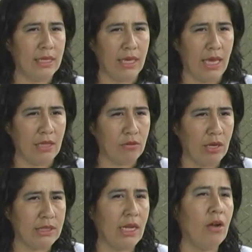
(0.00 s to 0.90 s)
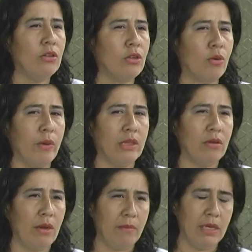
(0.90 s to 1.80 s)
que actualizaron los
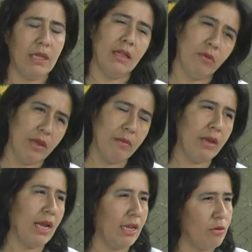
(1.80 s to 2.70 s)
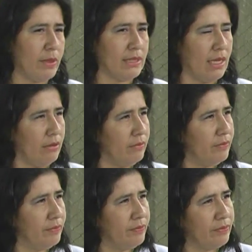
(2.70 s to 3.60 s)
documentos en el mes de noviembre del año pasado.